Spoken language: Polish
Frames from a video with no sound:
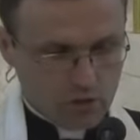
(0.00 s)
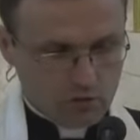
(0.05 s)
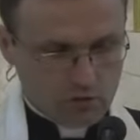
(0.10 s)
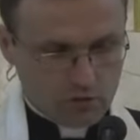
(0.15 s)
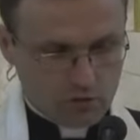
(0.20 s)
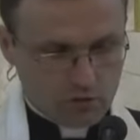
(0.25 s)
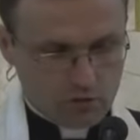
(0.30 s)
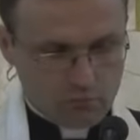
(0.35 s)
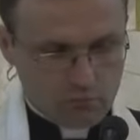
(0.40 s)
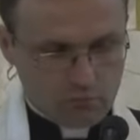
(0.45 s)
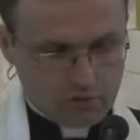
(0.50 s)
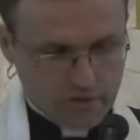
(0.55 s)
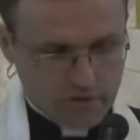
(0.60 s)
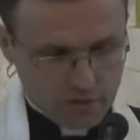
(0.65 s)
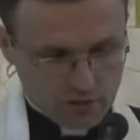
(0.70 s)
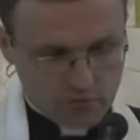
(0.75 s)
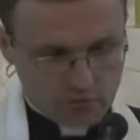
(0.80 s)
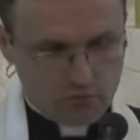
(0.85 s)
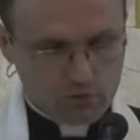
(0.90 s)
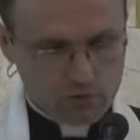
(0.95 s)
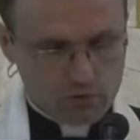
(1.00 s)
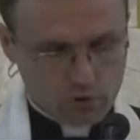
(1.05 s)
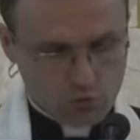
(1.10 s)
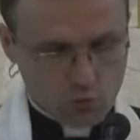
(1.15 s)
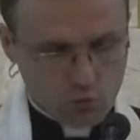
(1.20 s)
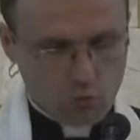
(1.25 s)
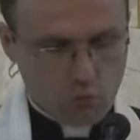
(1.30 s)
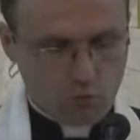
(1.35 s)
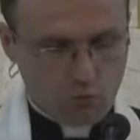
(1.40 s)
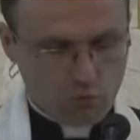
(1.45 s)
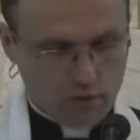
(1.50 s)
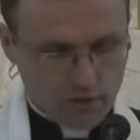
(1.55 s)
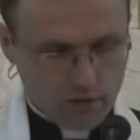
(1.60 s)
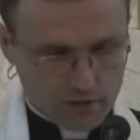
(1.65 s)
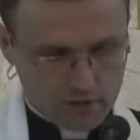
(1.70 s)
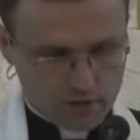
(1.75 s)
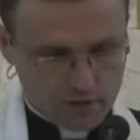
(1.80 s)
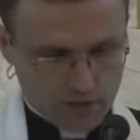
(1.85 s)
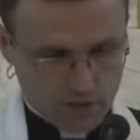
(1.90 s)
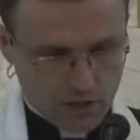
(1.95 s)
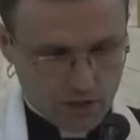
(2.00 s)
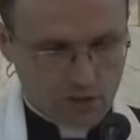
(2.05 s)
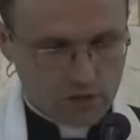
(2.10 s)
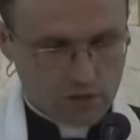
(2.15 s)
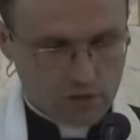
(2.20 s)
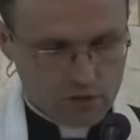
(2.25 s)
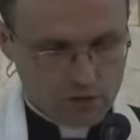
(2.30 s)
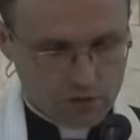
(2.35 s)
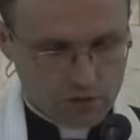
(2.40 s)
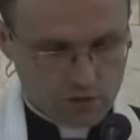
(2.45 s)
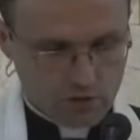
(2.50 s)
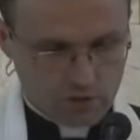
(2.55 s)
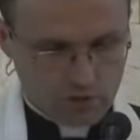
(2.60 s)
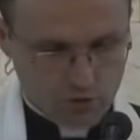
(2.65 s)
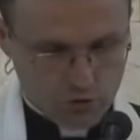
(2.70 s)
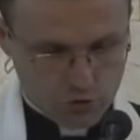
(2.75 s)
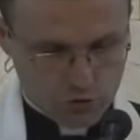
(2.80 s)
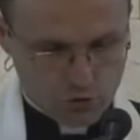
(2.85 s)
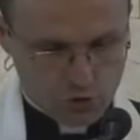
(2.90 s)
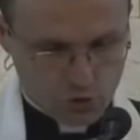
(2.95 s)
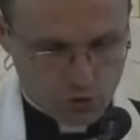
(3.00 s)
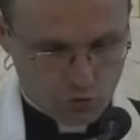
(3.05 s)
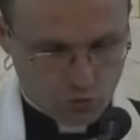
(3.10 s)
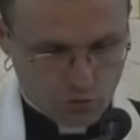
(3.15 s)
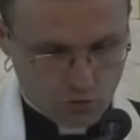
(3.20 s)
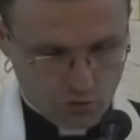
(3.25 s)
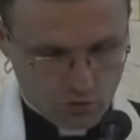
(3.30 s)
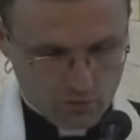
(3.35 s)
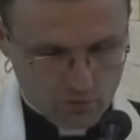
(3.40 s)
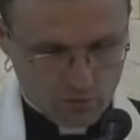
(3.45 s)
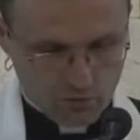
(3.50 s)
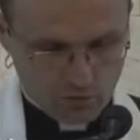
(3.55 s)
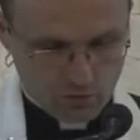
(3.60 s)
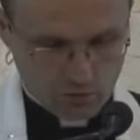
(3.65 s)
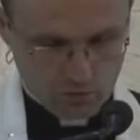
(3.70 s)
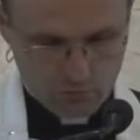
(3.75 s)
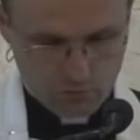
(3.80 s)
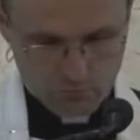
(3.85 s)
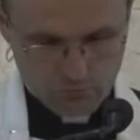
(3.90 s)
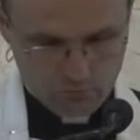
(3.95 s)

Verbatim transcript: ten brak wysiłku, brak starania się o życie duchowe, o